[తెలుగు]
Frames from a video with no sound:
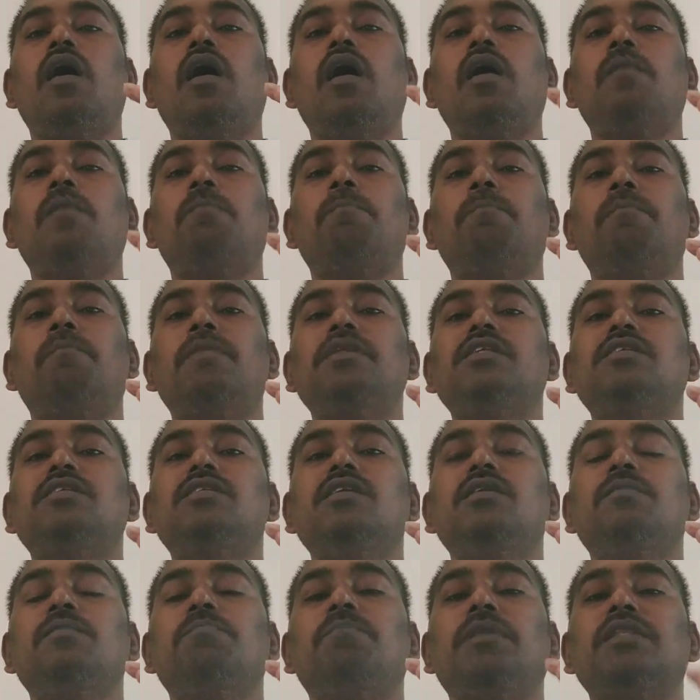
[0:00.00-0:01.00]
ఆ
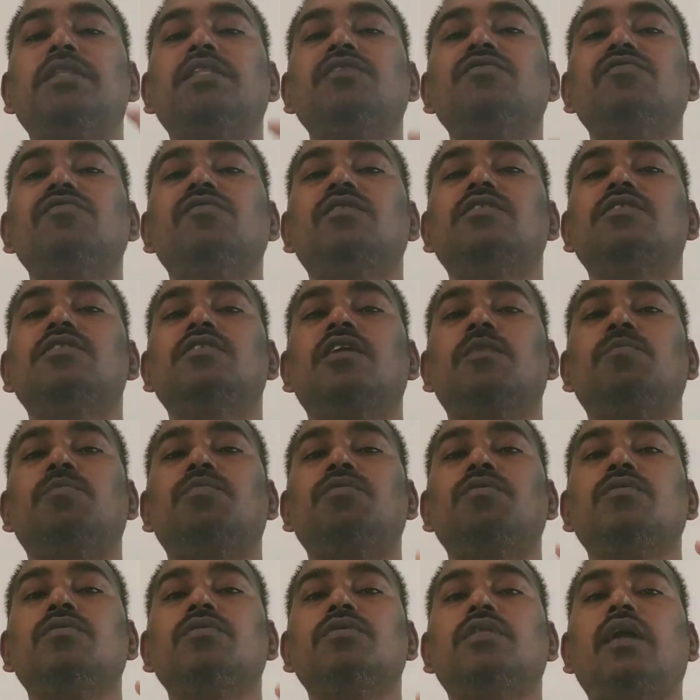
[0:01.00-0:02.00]
మంచి పదవి
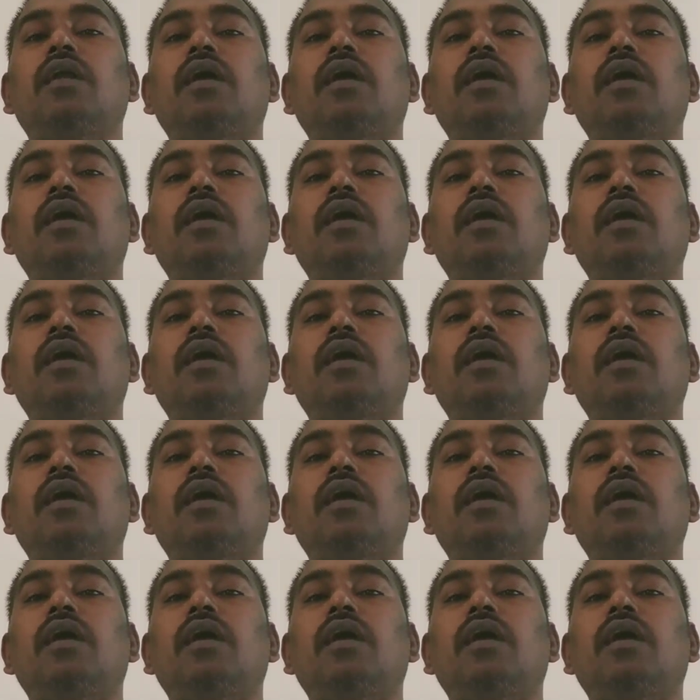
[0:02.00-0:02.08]
వచ్చినప్పుడు